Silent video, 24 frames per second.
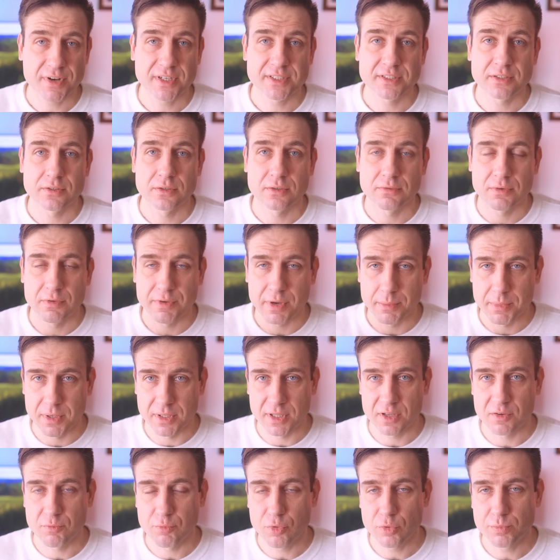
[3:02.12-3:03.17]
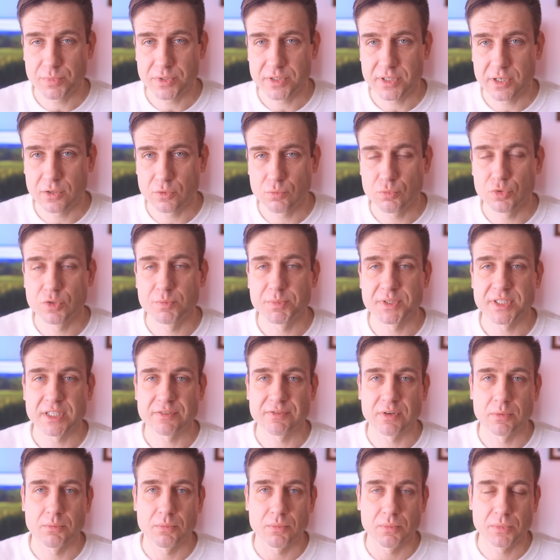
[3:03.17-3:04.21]
фазе во время лавбомбинга он будет писать
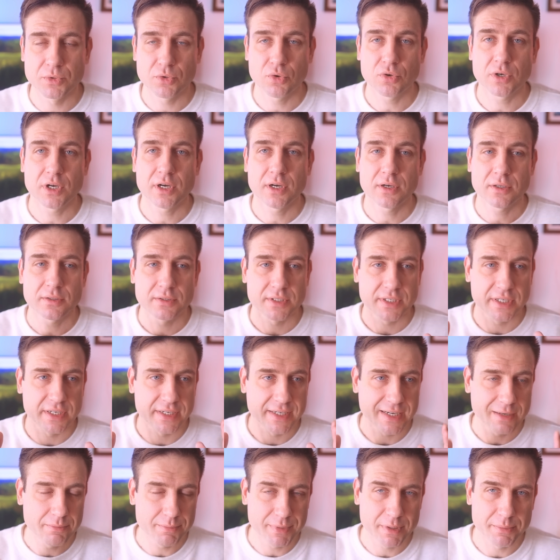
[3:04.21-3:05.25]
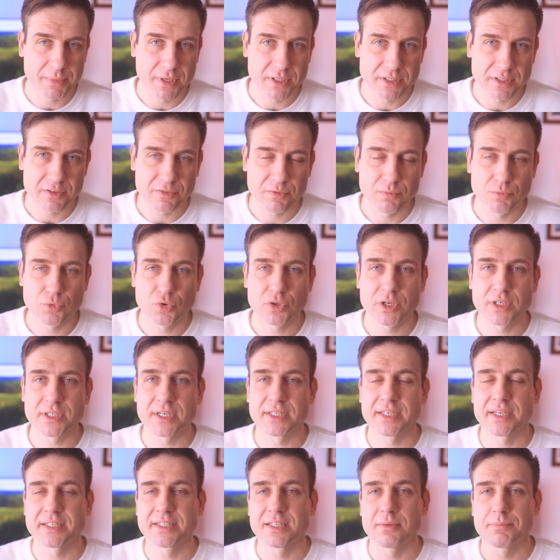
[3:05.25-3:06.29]
вам много таких комплиментов, много
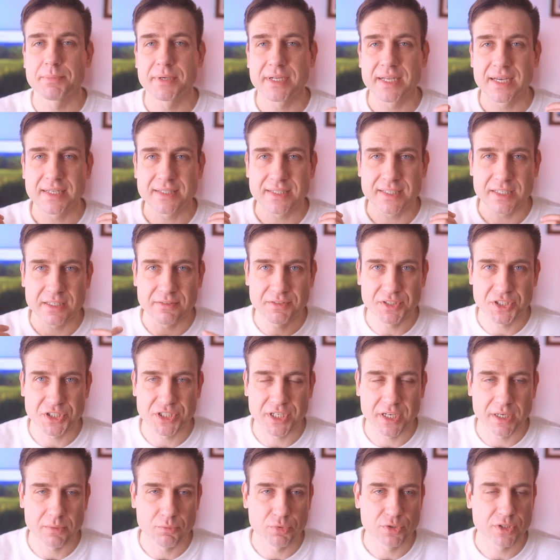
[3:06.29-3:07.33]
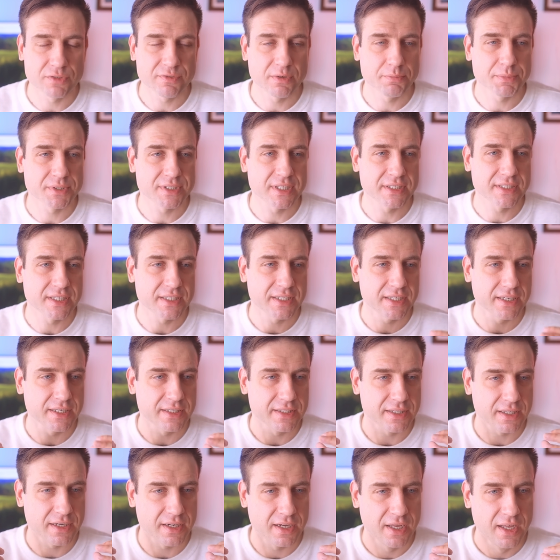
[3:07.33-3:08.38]
каких-то приятных вещей, будет вам писать
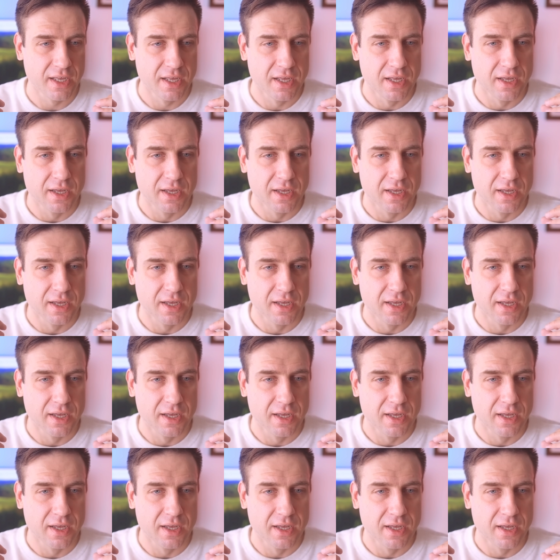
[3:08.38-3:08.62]
какие-то